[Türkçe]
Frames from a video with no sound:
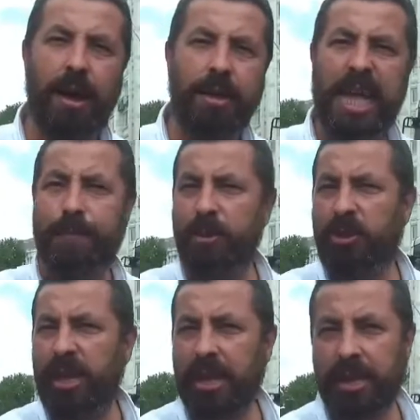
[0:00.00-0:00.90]

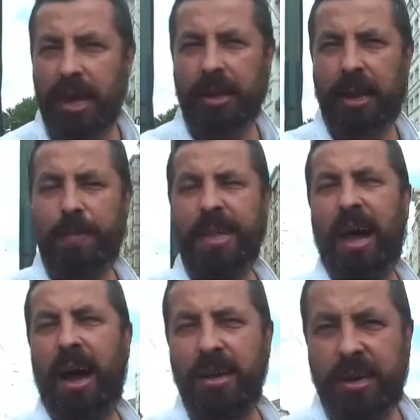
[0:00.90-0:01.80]
70'li yıllarda bir
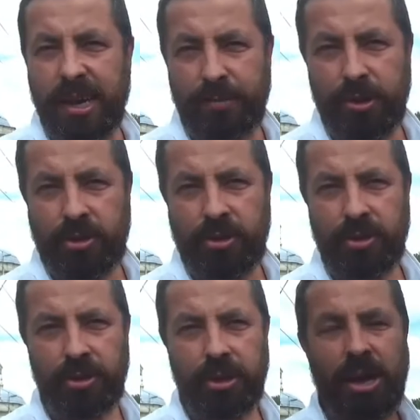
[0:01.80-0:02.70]
daha yıkılmış
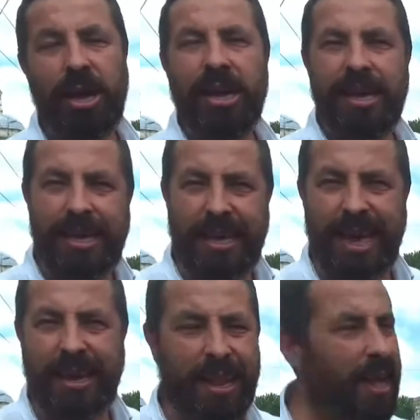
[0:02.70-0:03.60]

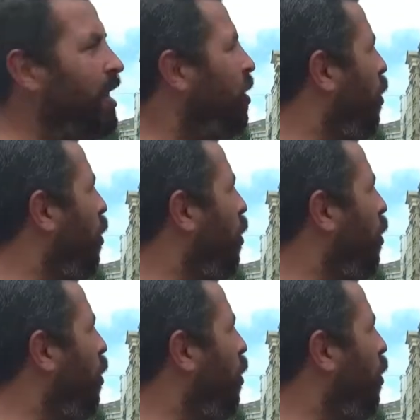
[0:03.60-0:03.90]
yerine